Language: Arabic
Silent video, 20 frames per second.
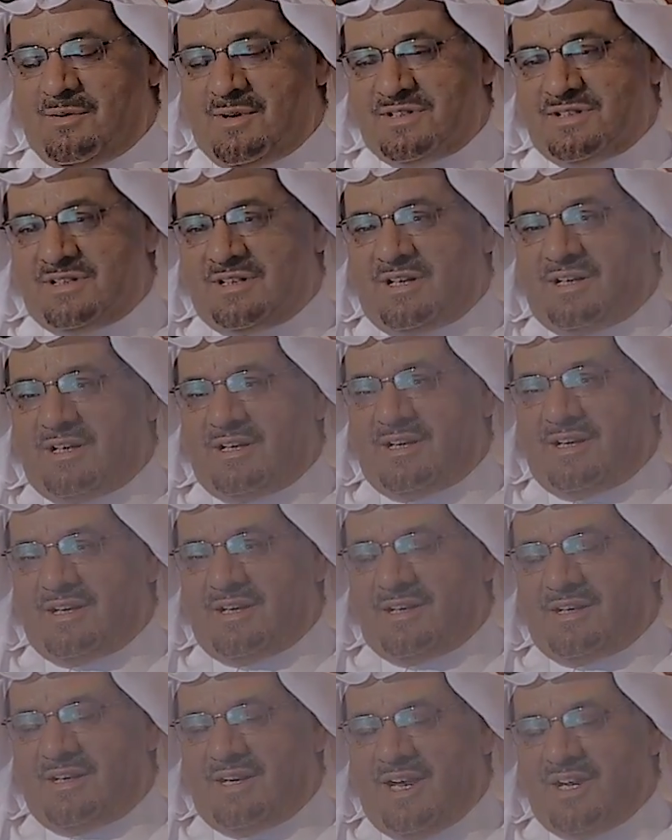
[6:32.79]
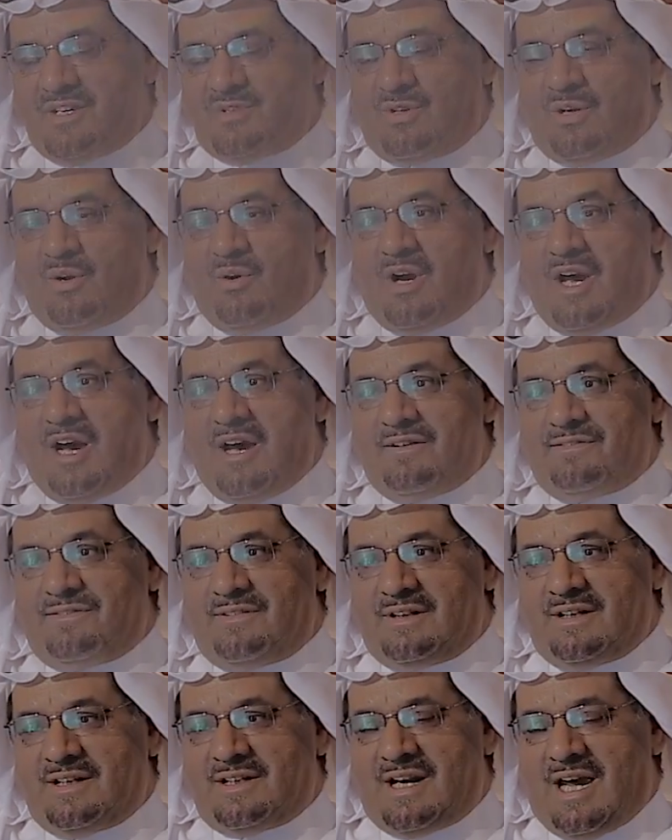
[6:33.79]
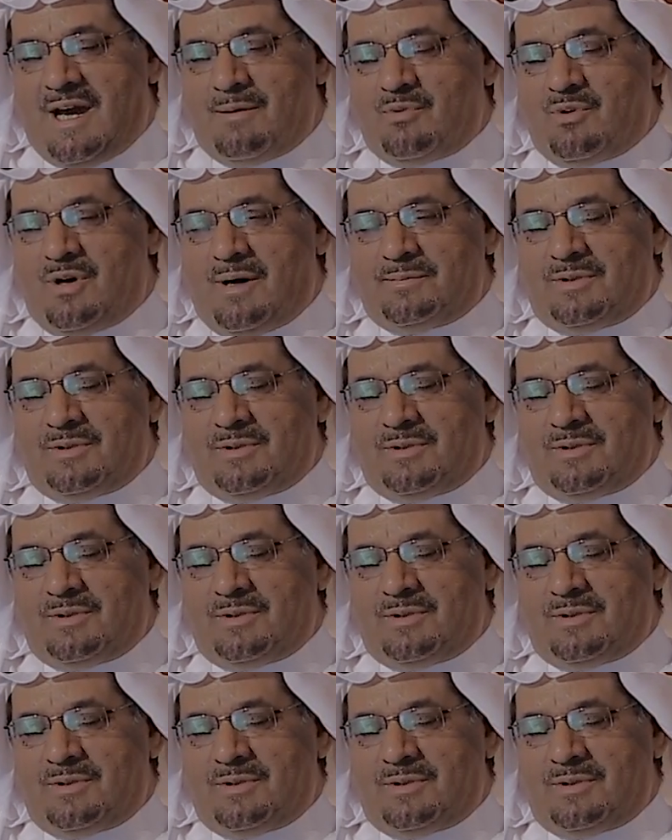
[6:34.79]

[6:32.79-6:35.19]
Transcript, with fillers: وزير الحج والأوقاف الله يرحمه